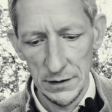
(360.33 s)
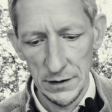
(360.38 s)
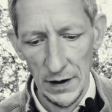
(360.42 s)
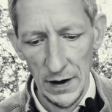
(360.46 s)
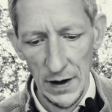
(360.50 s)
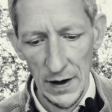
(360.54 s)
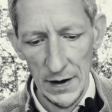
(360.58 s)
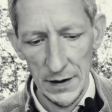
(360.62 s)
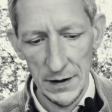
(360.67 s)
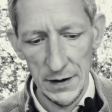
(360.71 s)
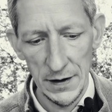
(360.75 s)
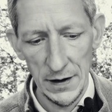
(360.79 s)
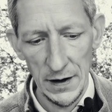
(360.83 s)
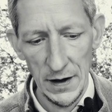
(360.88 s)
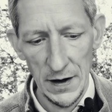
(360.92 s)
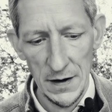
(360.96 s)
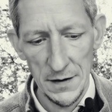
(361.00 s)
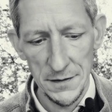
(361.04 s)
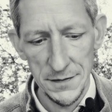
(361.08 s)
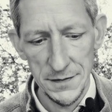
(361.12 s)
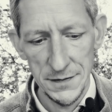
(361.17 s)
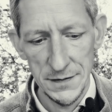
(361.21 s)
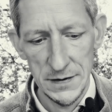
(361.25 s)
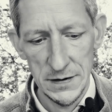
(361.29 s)

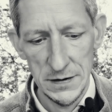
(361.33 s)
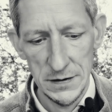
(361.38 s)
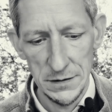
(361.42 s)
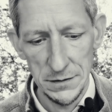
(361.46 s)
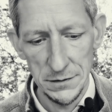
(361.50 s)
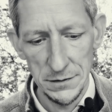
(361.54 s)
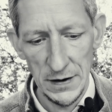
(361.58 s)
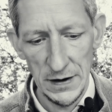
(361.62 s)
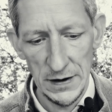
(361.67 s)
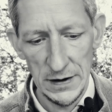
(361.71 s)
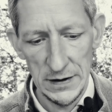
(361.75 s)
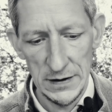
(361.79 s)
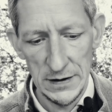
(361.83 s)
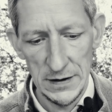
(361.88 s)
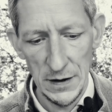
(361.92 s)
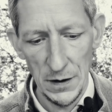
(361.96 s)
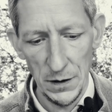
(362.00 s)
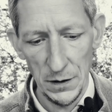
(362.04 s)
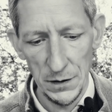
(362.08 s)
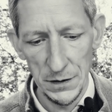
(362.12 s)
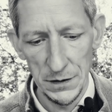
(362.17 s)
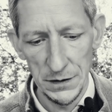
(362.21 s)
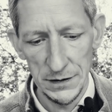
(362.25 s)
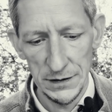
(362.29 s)
Tragekraft werdet ihr
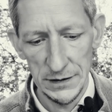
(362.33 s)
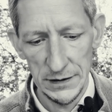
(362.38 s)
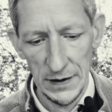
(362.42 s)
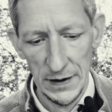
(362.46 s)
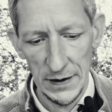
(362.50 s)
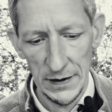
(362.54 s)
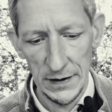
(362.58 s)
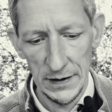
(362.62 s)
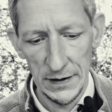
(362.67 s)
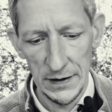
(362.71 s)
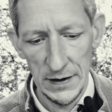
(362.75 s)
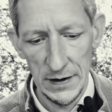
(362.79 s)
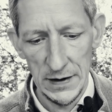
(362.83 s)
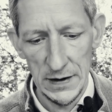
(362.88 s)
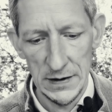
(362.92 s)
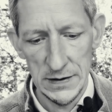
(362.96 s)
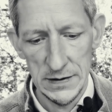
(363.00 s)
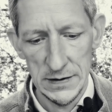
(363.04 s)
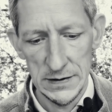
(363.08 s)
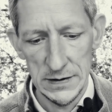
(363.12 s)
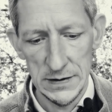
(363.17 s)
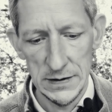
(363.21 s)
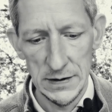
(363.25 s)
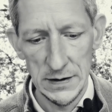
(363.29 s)
euch dann
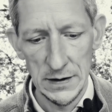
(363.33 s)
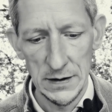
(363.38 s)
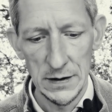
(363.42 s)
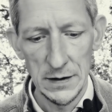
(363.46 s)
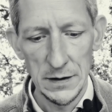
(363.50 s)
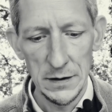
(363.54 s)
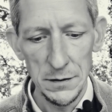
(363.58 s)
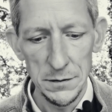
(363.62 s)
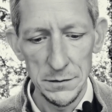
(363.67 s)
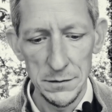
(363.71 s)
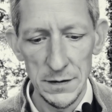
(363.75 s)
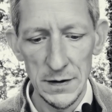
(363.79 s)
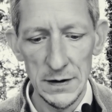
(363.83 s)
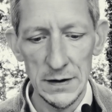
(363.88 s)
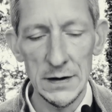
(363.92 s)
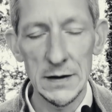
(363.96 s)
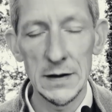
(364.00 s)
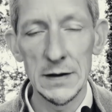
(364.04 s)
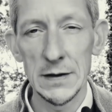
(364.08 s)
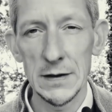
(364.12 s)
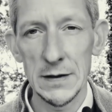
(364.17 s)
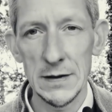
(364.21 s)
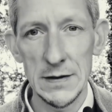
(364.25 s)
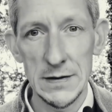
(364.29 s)
erst
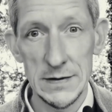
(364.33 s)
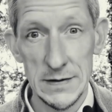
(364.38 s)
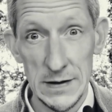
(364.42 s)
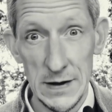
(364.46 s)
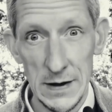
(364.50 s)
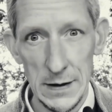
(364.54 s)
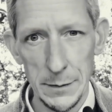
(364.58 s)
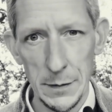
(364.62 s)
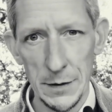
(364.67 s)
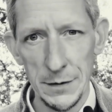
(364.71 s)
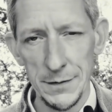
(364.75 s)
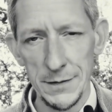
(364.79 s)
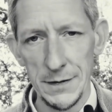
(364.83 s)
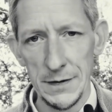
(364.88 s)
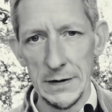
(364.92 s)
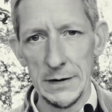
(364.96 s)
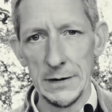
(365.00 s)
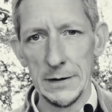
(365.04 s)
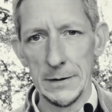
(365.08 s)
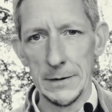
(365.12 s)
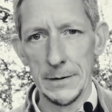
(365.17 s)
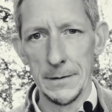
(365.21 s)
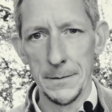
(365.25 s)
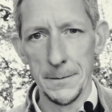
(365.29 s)
wirklich selber
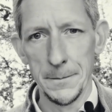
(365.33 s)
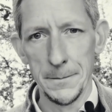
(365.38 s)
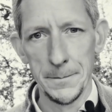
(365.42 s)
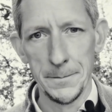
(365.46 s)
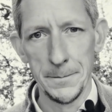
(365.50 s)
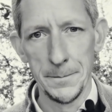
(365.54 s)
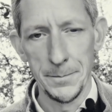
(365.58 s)
finden.